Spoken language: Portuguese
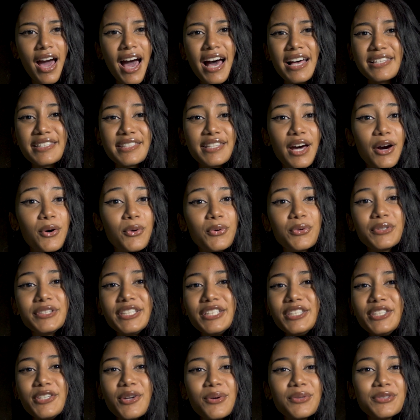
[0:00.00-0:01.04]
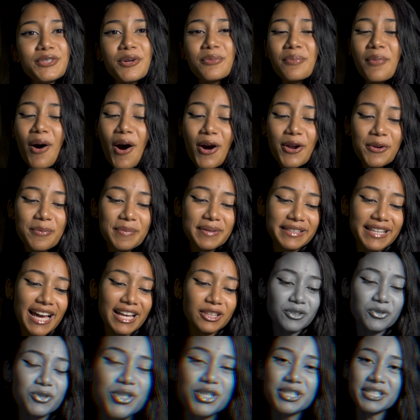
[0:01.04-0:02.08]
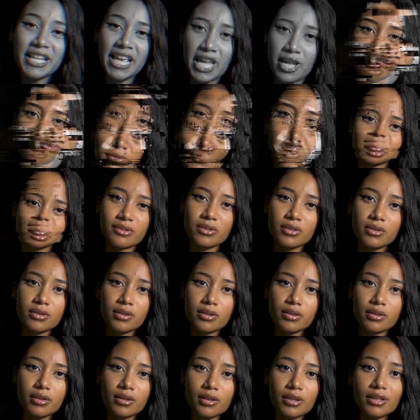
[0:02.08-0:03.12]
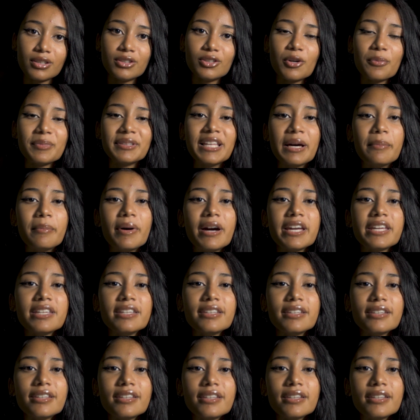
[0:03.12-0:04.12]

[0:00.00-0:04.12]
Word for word: A saúde de onde eu moro me dá nos nervos. Nome da mãe?